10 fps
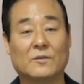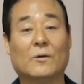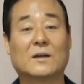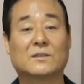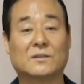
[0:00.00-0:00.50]

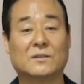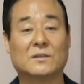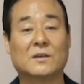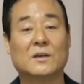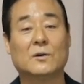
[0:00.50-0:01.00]

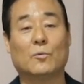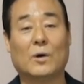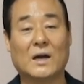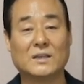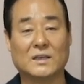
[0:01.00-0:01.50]
왕정은
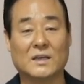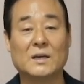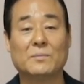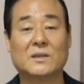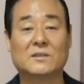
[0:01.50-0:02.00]
왕이
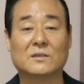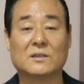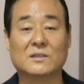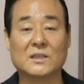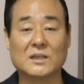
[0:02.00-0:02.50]

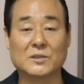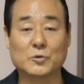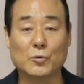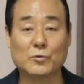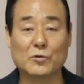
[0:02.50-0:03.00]
백성들을 자기
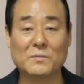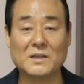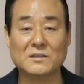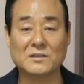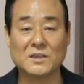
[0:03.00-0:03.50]
종으로
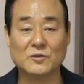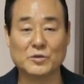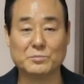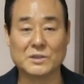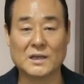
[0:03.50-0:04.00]
만드는
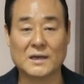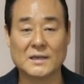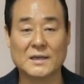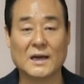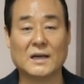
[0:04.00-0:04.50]
제도입니다.
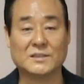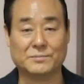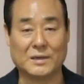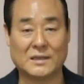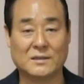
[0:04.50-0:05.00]

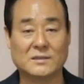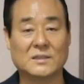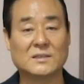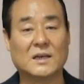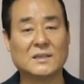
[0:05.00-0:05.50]
하지만
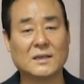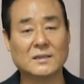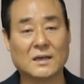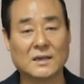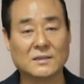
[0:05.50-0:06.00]

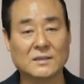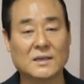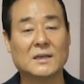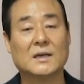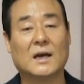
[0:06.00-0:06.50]
제사장 나라는
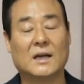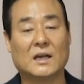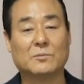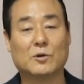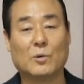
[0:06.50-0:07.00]

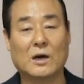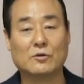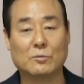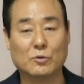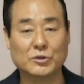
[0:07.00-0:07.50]
하나님을
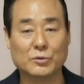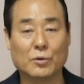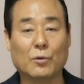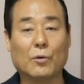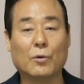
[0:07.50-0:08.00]
왕으로
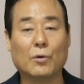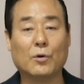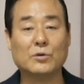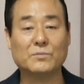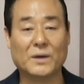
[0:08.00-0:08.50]
모시고
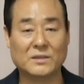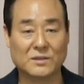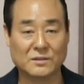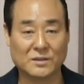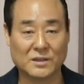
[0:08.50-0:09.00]
온
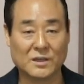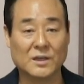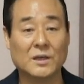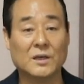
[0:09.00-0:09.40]
백성들이